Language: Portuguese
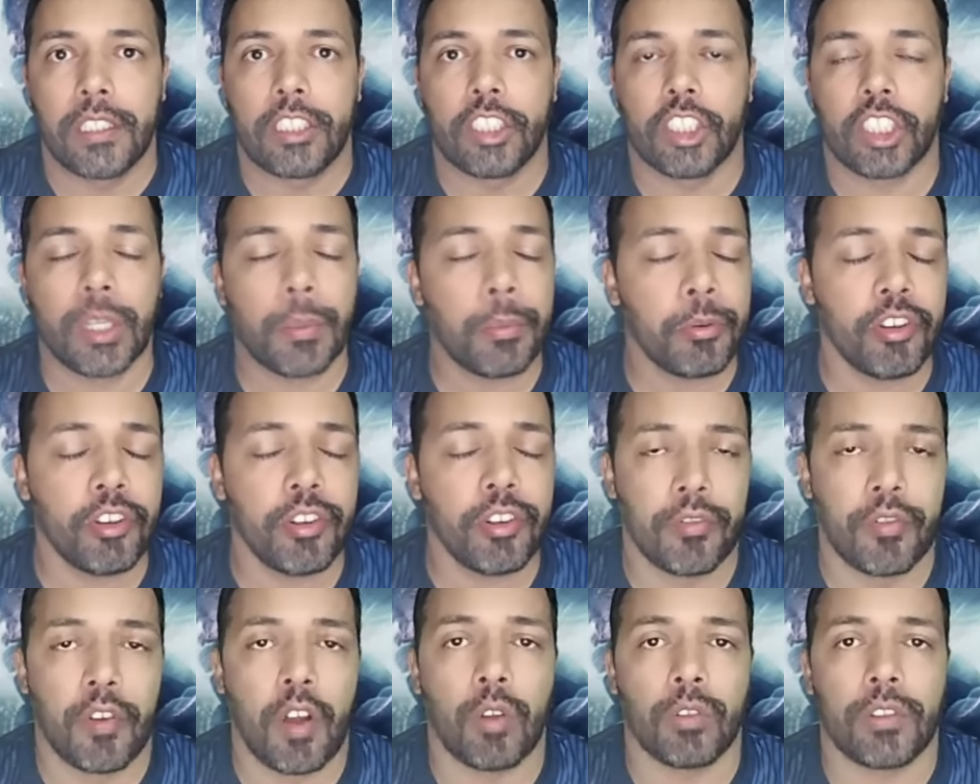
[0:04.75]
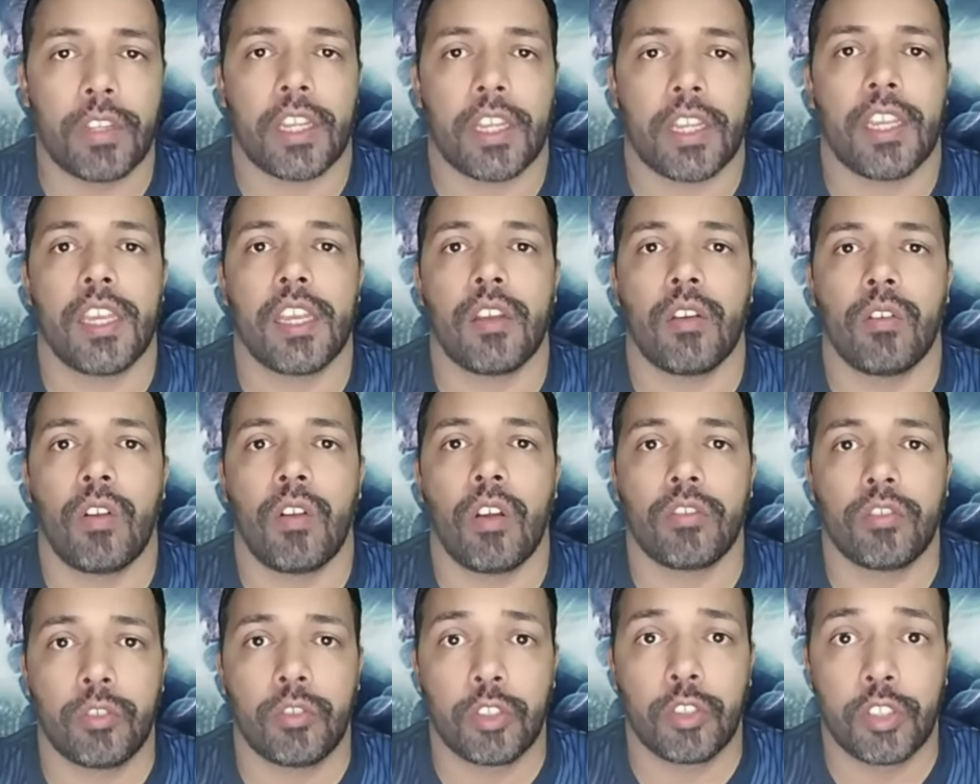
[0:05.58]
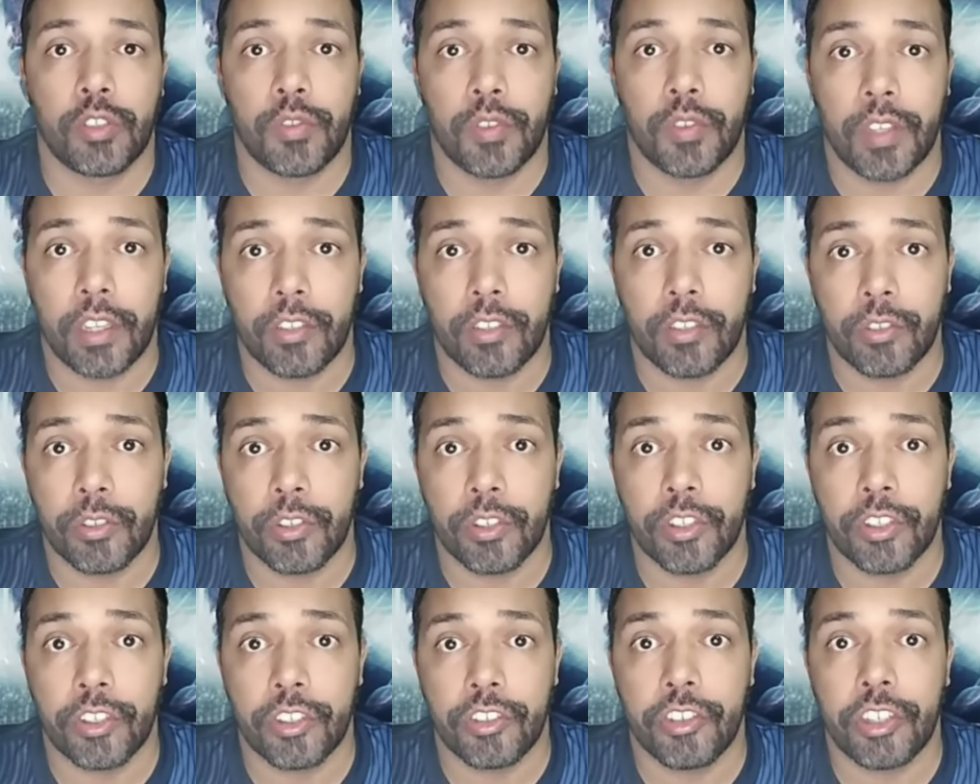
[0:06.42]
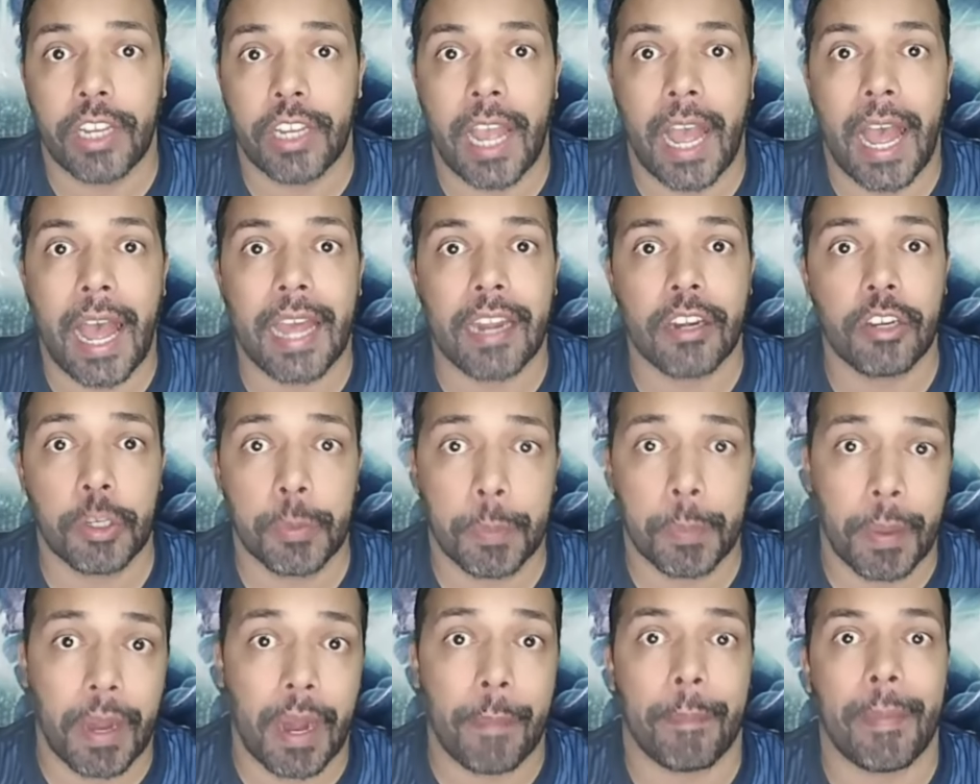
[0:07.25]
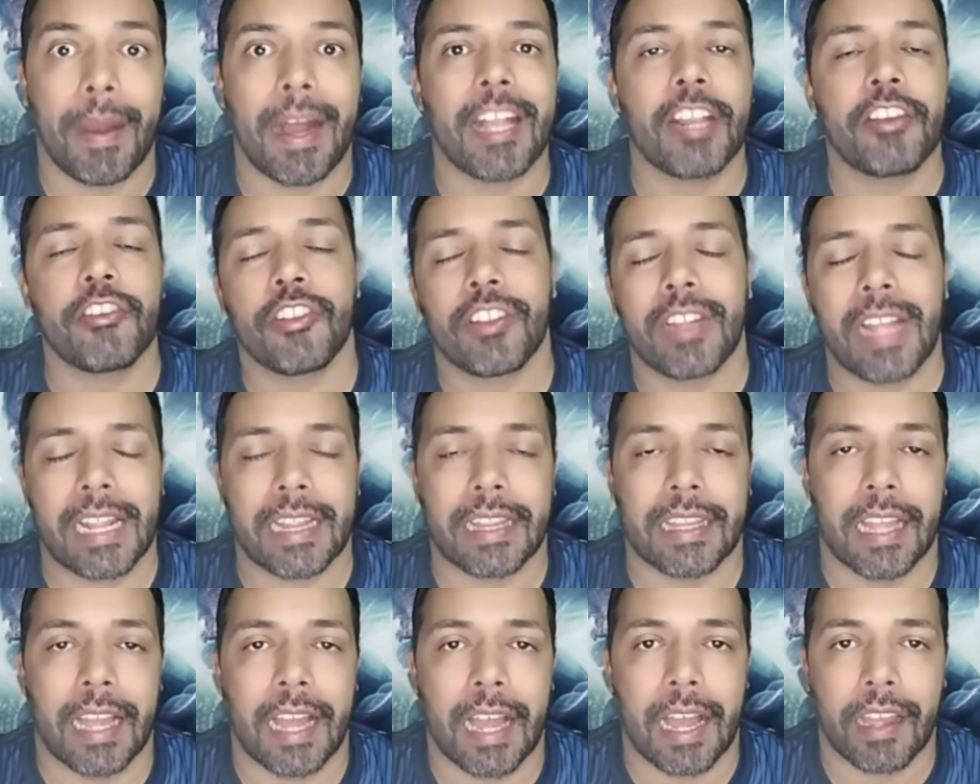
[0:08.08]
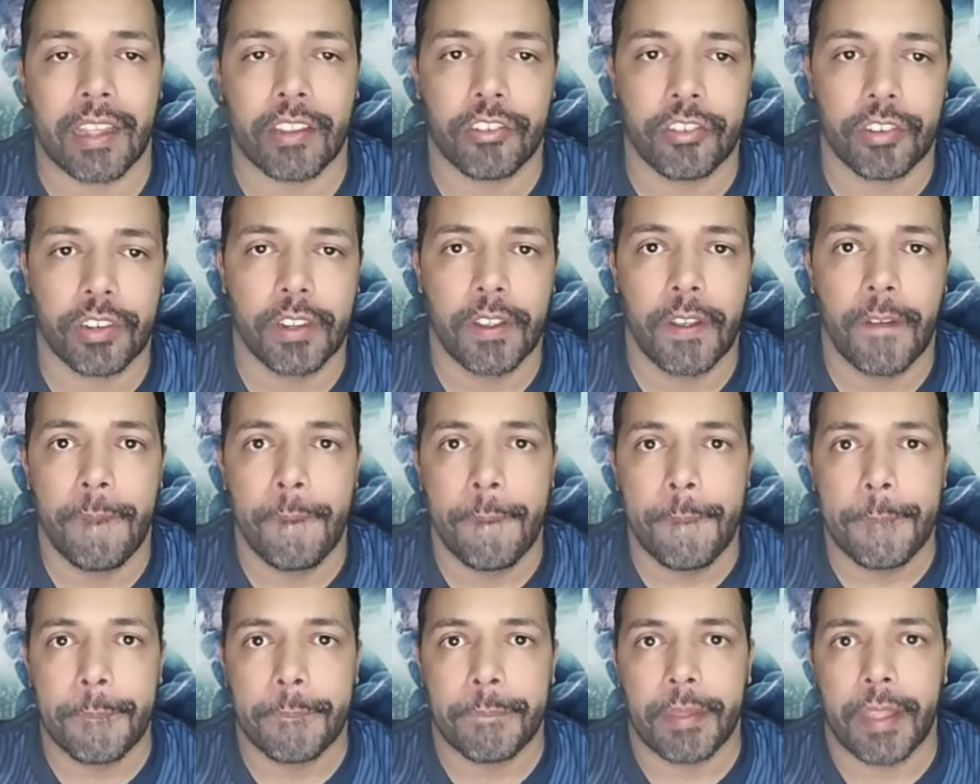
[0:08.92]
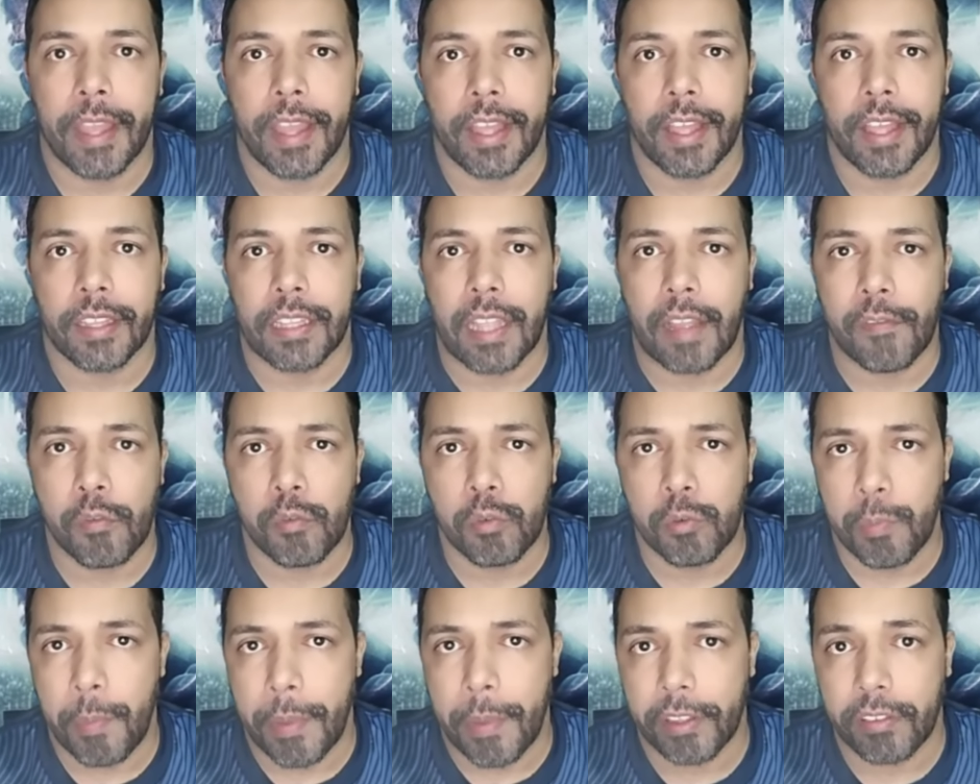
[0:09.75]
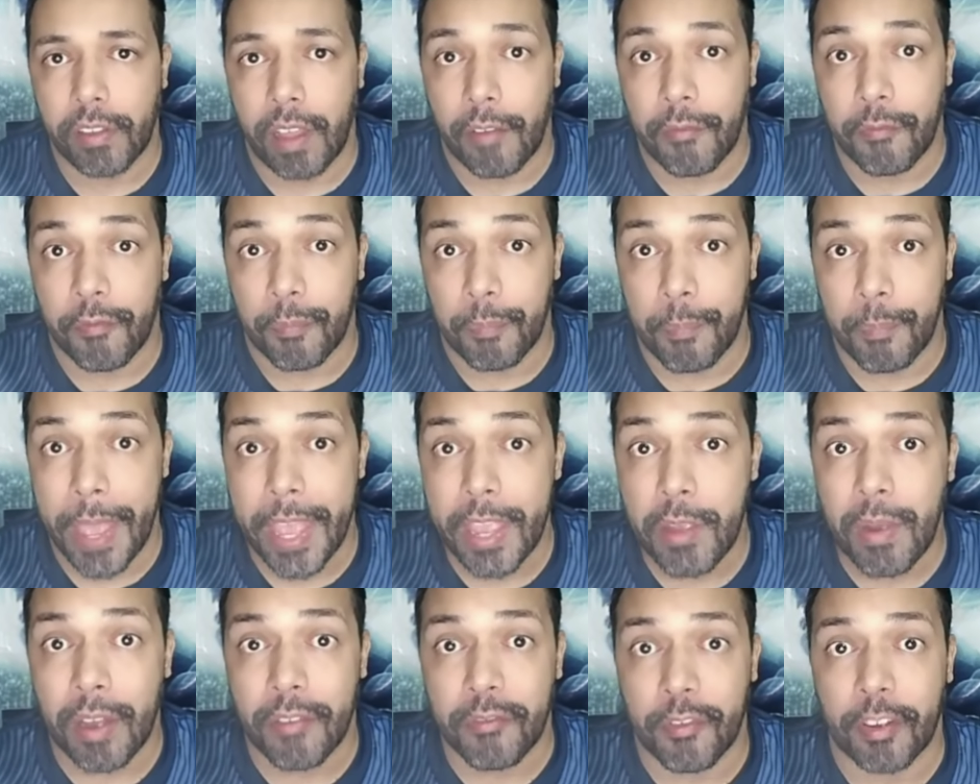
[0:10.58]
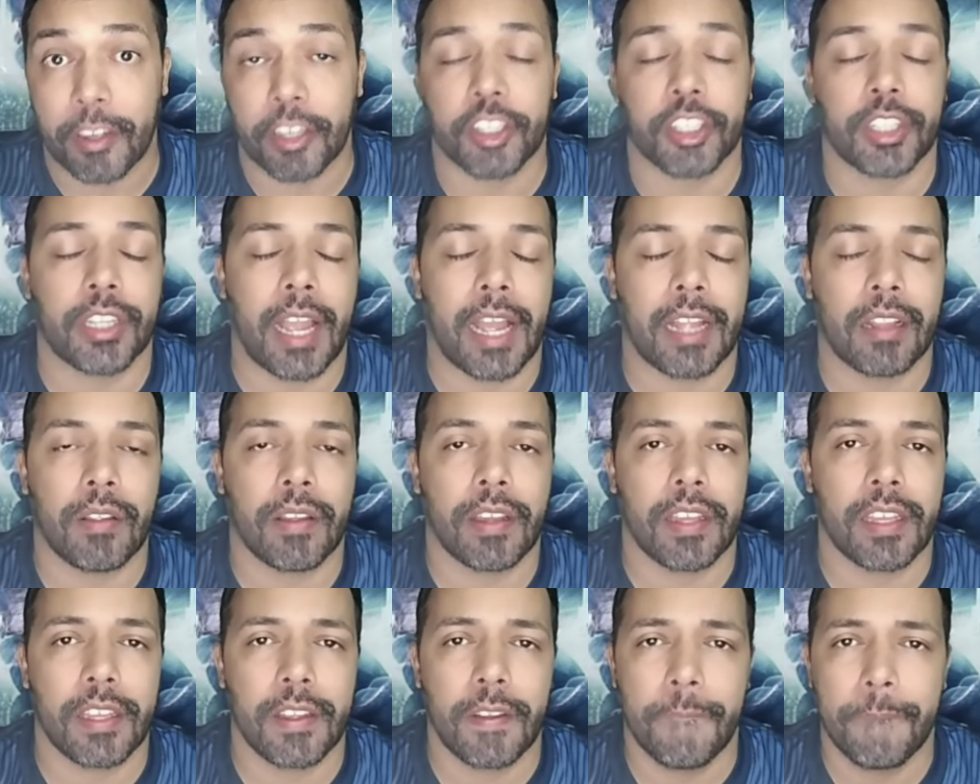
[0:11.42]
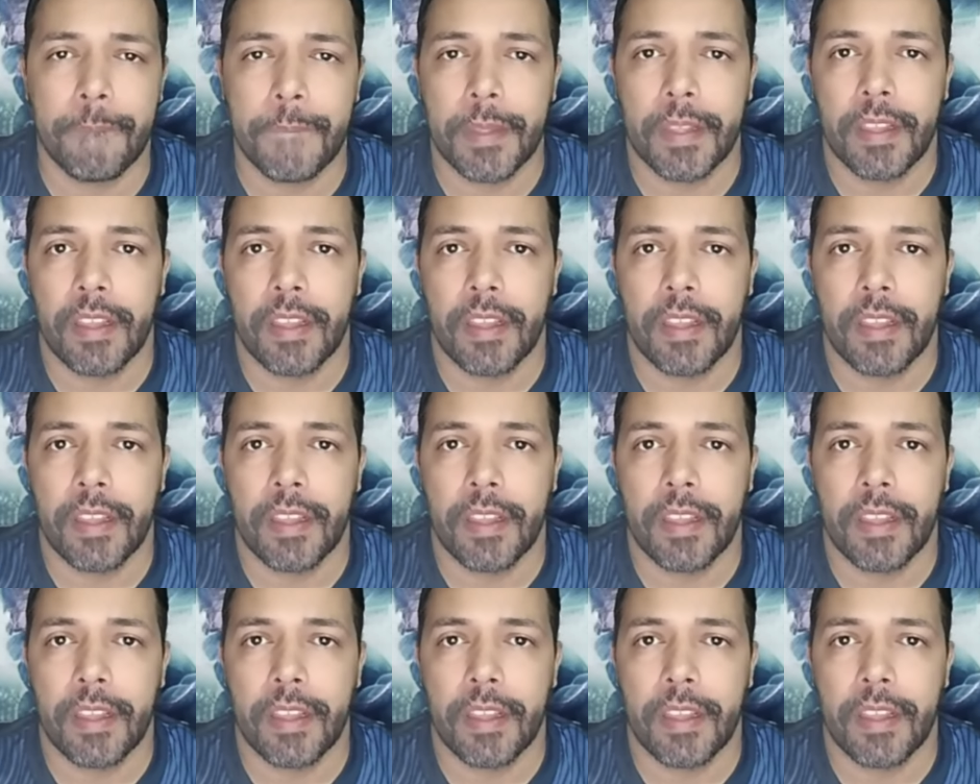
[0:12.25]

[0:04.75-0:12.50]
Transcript: Estamos de volta aqui com nossos vídeos diários pela parte da tarde. Né? meio, meio afastado aí,